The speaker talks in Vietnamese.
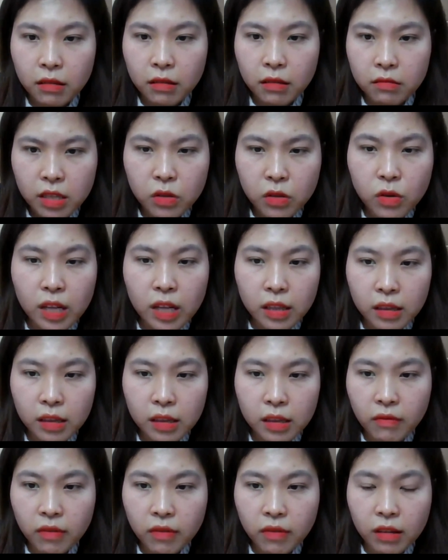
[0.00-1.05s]
uh, di chuyển
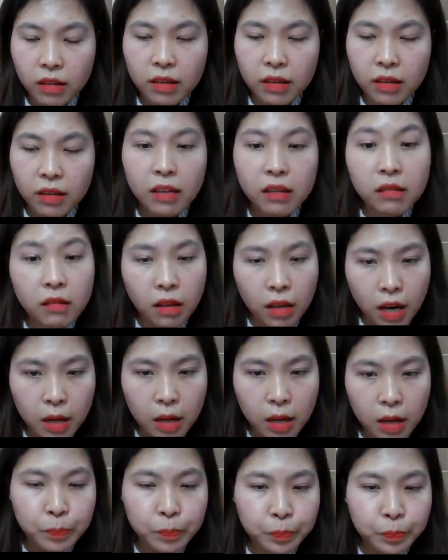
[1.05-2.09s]
và tới định cư ở đây